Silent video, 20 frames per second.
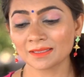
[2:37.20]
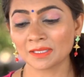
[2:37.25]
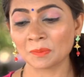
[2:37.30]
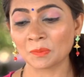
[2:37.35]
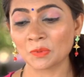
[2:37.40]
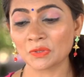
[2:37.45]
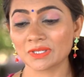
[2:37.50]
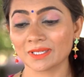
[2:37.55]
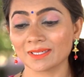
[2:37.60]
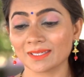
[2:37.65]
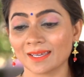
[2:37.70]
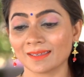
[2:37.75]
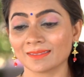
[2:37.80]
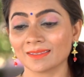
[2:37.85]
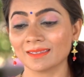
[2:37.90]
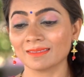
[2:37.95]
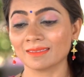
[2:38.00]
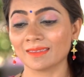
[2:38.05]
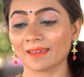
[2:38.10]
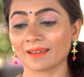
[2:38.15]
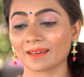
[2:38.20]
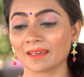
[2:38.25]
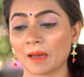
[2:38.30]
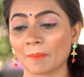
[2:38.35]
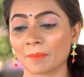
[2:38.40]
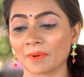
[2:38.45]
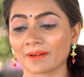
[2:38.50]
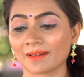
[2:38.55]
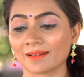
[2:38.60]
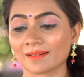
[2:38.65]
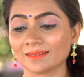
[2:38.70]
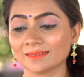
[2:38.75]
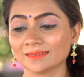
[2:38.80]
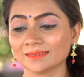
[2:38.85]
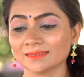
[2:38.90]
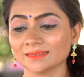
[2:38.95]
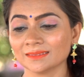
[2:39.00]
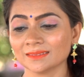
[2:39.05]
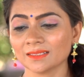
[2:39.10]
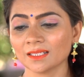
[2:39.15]
कि मुझे ये दिन देखना पड़ा
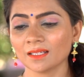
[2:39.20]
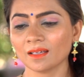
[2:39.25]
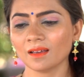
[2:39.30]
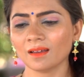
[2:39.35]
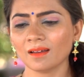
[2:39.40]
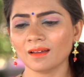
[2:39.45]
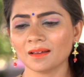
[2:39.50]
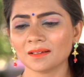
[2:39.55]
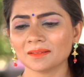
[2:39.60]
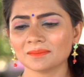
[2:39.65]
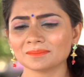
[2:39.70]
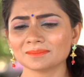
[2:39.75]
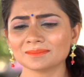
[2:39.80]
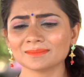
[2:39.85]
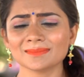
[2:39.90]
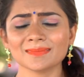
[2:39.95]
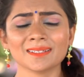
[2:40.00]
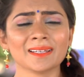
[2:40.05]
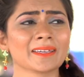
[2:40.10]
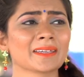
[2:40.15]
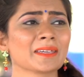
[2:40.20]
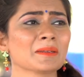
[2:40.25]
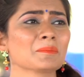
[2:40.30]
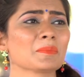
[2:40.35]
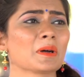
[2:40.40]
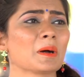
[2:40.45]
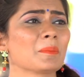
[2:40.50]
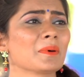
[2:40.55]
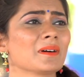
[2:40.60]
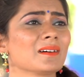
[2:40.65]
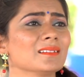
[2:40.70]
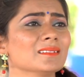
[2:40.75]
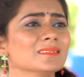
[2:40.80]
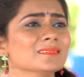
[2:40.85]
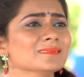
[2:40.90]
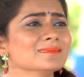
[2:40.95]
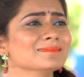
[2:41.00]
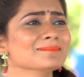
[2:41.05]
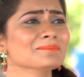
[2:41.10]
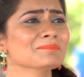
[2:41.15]
लेकिन पापा
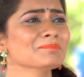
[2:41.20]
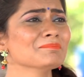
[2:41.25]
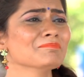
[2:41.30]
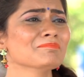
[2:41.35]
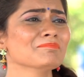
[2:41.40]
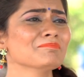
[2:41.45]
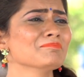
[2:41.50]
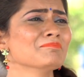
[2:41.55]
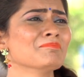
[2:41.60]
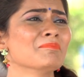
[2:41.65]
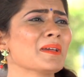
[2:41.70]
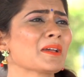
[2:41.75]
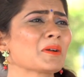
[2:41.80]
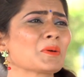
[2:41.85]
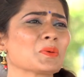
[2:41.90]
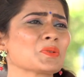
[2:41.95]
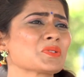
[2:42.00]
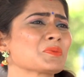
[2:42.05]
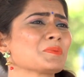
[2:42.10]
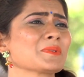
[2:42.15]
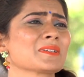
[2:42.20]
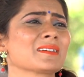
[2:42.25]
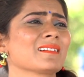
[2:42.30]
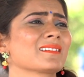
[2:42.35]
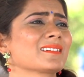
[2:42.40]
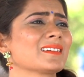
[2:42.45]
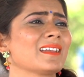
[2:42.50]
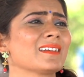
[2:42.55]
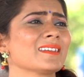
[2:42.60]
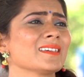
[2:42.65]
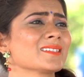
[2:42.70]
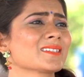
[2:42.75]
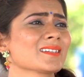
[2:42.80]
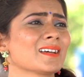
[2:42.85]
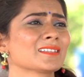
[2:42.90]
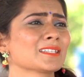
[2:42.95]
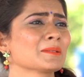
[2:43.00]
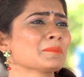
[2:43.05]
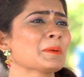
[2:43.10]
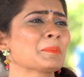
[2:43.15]
मैं कुछ भी करना नहीं
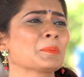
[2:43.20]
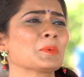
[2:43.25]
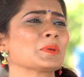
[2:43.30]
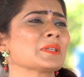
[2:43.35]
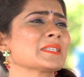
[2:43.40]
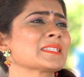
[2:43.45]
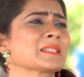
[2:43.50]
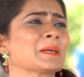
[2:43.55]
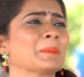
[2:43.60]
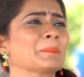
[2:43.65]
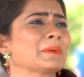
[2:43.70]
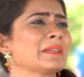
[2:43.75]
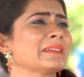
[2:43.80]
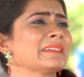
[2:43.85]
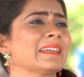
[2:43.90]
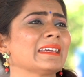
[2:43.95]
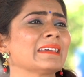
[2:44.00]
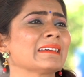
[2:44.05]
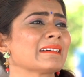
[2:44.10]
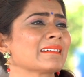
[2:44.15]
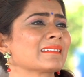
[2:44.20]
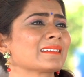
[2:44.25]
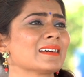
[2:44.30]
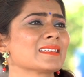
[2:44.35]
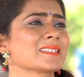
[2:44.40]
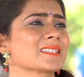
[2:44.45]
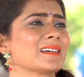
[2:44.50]
चाहती मैं पुलिस कंप्लेंट नहीं करना